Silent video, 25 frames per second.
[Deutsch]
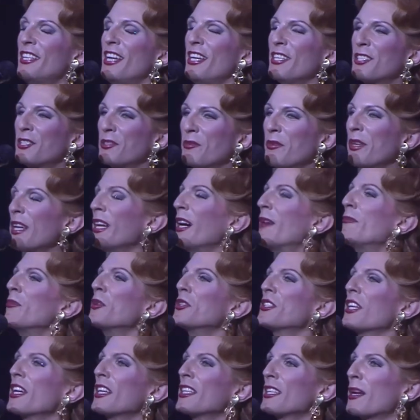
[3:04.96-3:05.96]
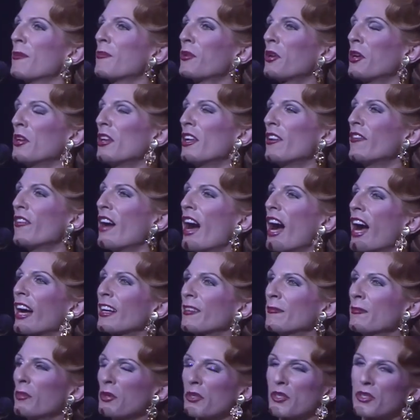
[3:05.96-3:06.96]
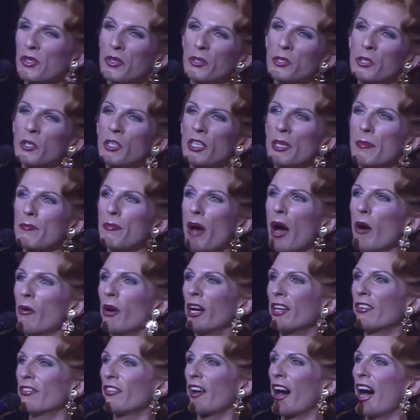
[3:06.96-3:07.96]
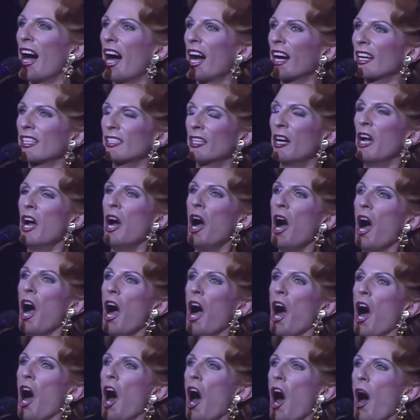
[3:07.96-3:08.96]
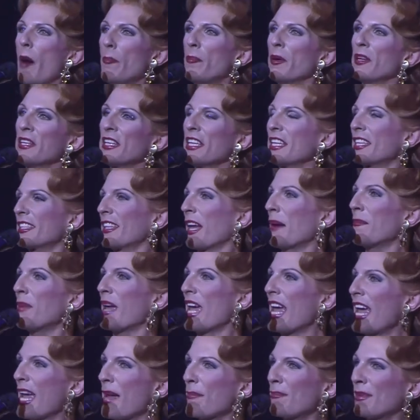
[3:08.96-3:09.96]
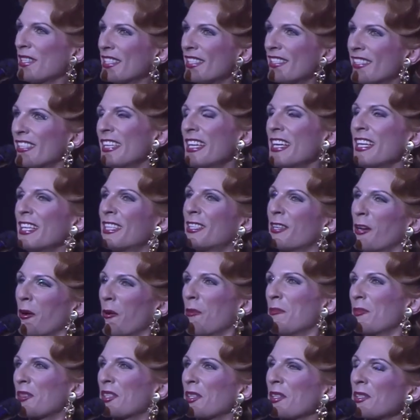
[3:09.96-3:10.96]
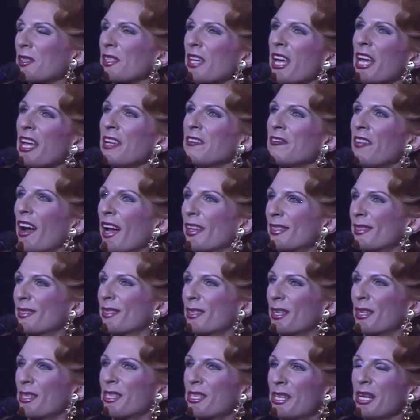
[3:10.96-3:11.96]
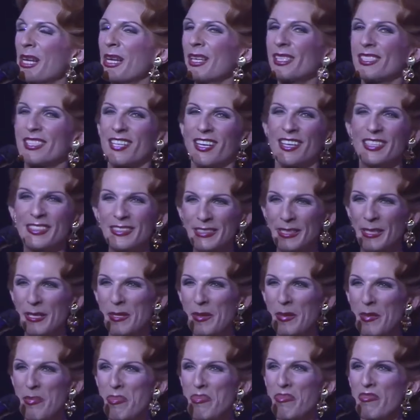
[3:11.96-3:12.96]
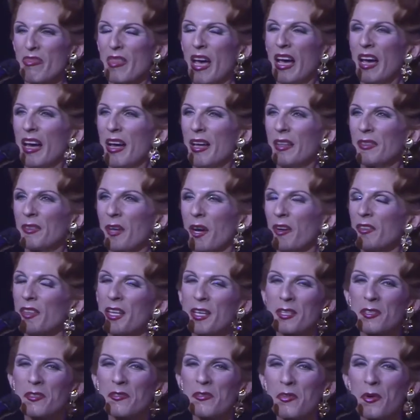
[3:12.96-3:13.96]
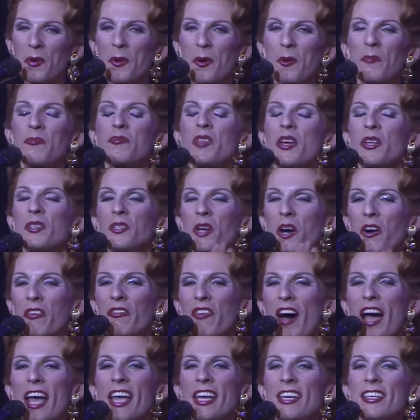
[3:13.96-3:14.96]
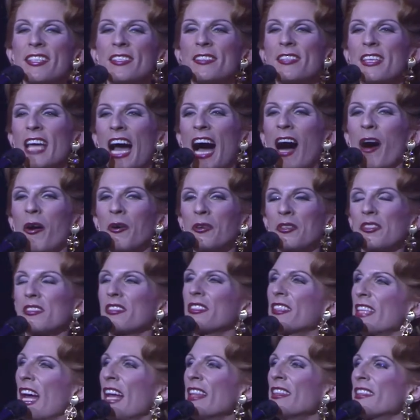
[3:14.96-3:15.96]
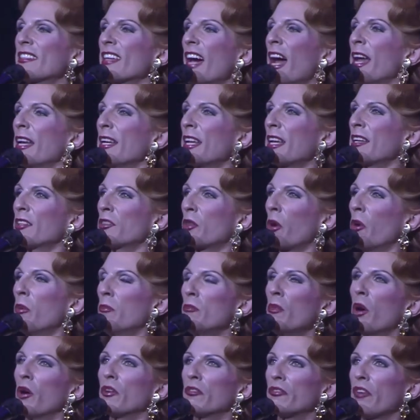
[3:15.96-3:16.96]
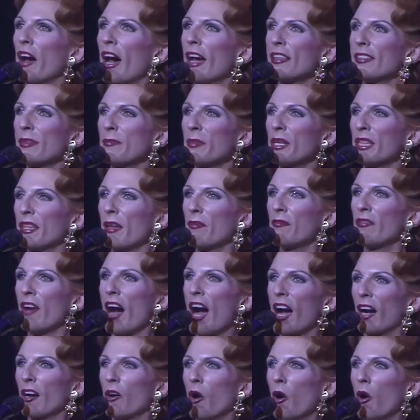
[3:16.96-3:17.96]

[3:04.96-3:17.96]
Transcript: die Schwiegermutter hinterm Güllewagen, musst du nur den Bauern fragen, ob er nicht am Hebel zieht, um zu sehen, was geschieht. Doch nee, zu früh. Doch weicht sie aus, dann sei nicht dumm und fahr sie mit dem Wagen